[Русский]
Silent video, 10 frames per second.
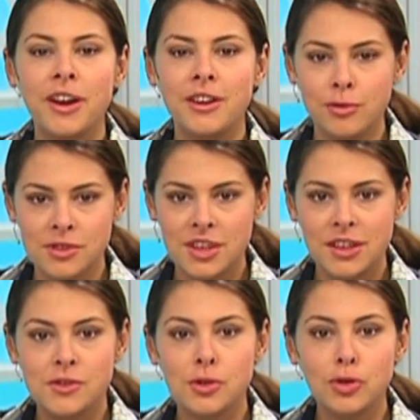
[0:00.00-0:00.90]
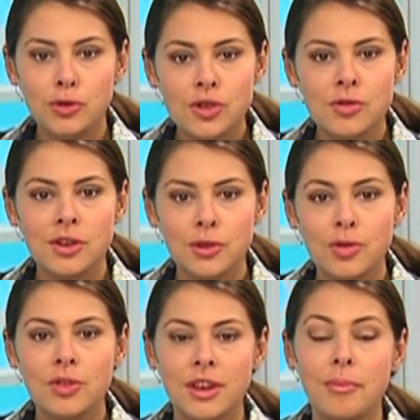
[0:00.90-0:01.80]
по-голливудски и все то, что
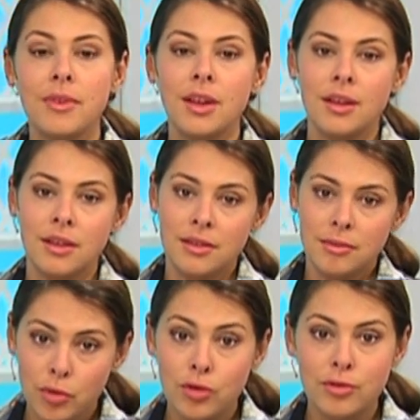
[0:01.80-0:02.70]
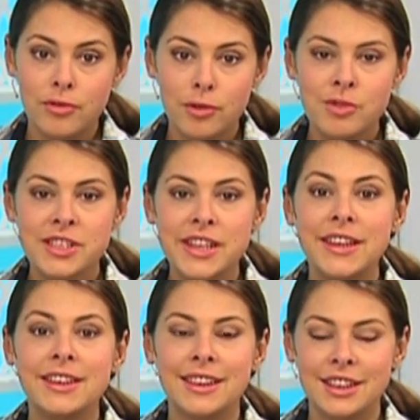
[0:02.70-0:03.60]
диктует нам моду, в том
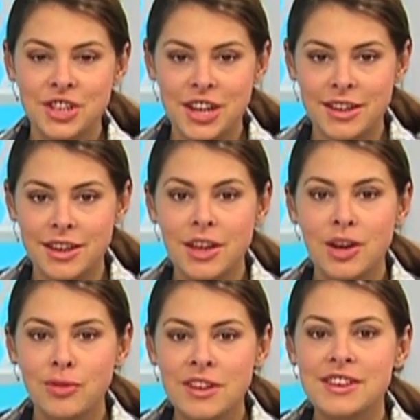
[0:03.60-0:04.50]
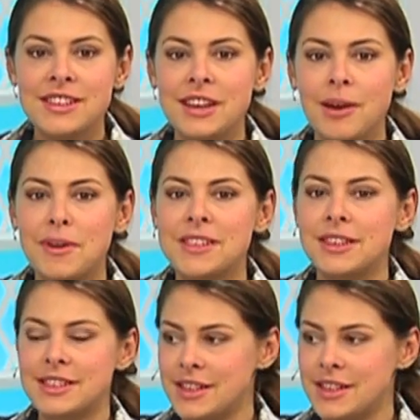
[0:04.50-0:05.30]
числе и на отношения. У нас в гостях пастор